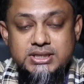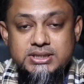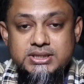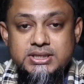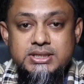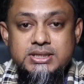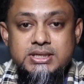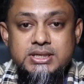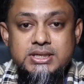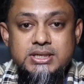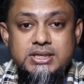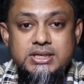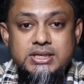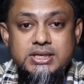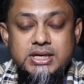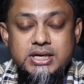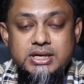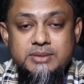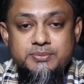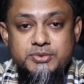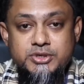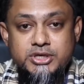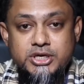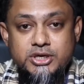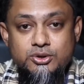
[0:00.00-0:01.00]
সাথে
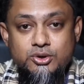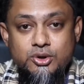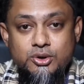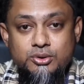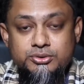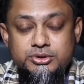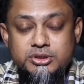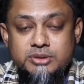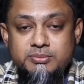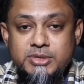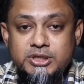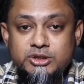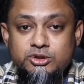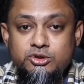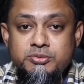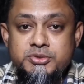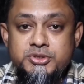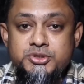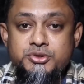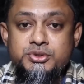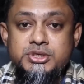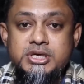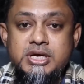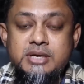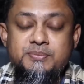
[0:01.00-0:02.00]
আপনারা নগদের
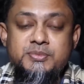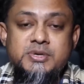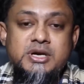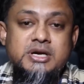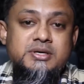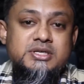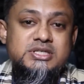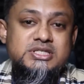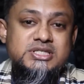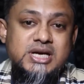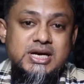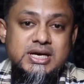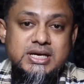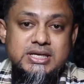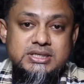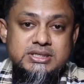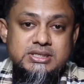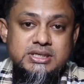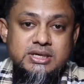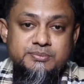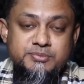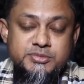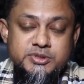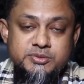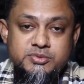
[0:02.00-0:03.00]
মাধ্যমে যদি আপনার
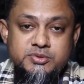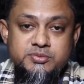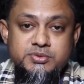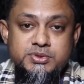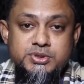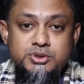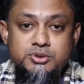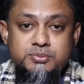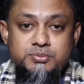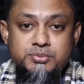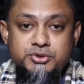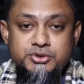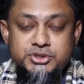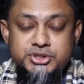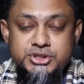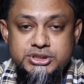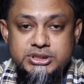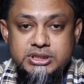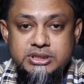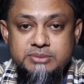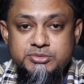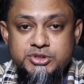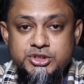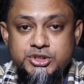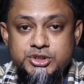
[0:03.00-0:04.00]
জাকাতটা আপনি বিভিন্ন
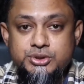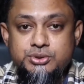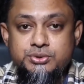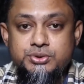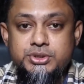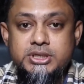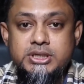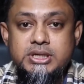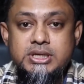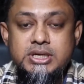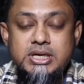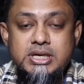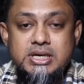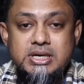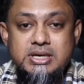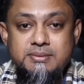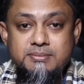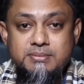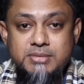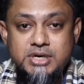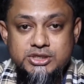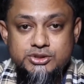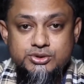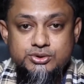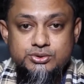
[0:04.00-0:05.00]
প্রতিষ্ঠান বিশেষ করে
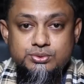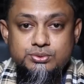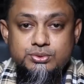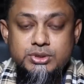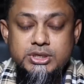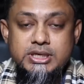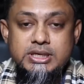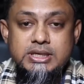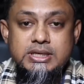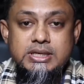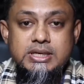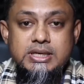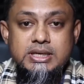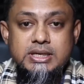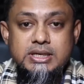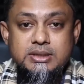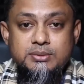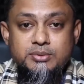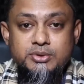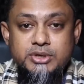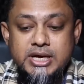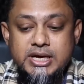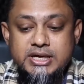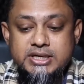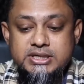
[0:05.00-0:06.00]
মাস্তুলে
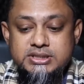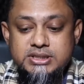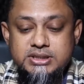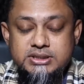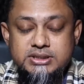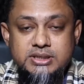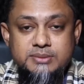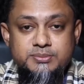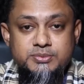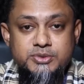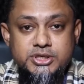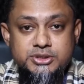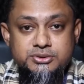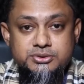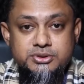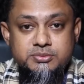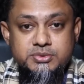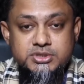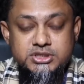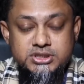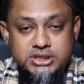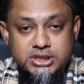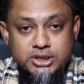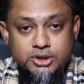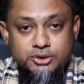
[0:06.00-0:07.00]
এবং একই সাথে আপনারা যদি
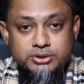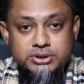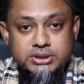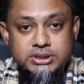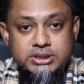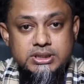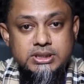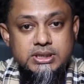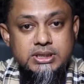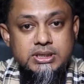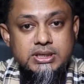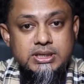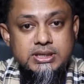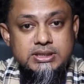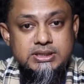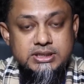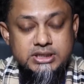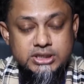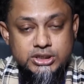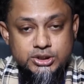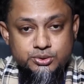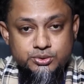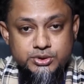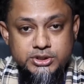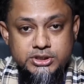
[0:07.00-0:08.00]
বিদ্যানন্দে
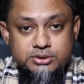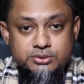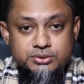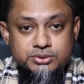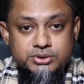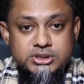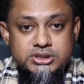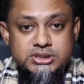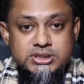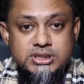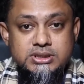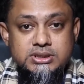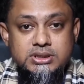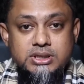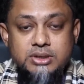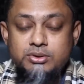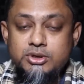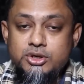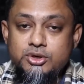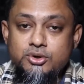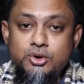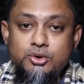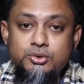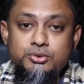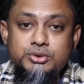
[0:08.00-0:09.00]
এদেরকে ডোনেট করতে চান
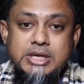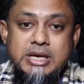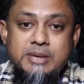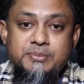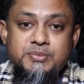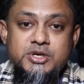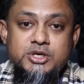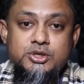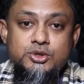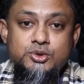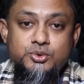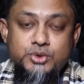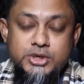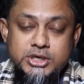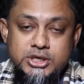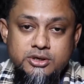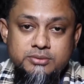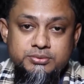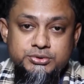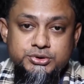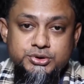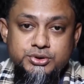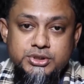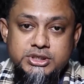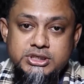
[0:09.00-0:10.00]
তাহলে নগদ অ্যাপের ডোনেট
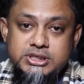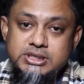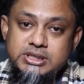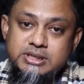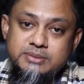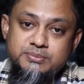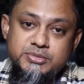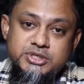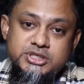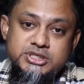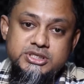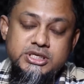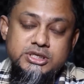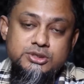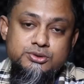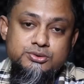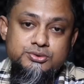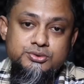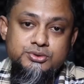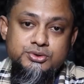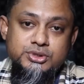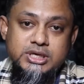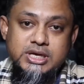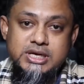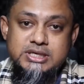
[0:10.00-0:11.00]
অপশনে গিয়ে আপনি সেই
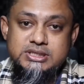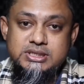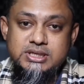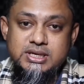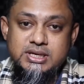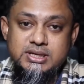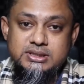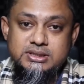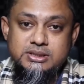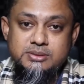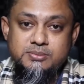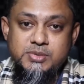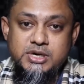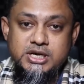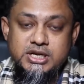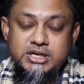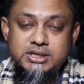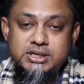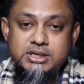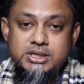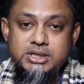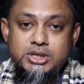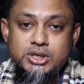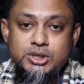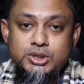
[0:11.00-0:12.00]
সুযোগটা কাজে লাগাতে
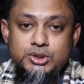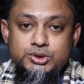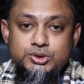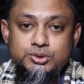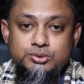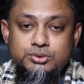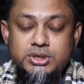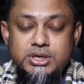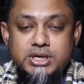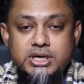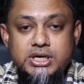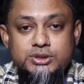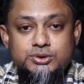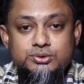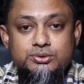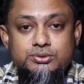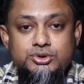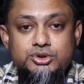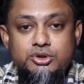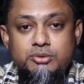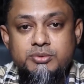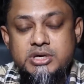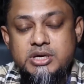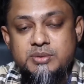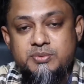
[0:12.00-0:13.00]
পারেন সুতরাং আসুন
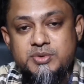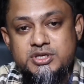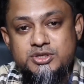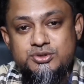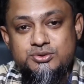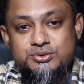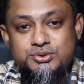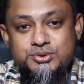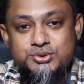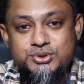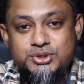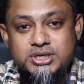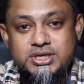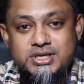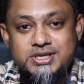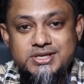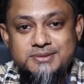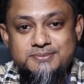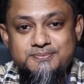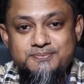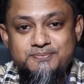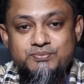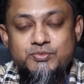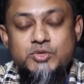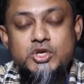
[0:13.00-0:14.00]
সবাই আমরা এই সুযোগটা নেই
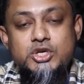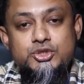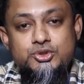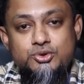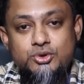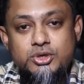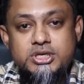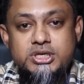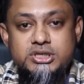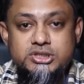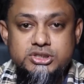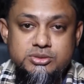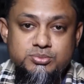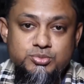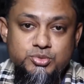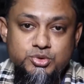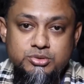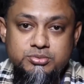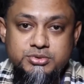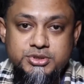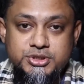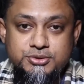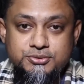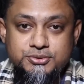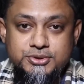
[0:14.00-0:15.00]
চলে যাচ্ছি
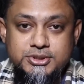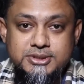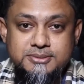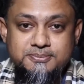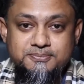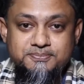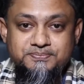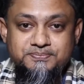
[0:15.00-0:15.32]
মূল ভিডিওতে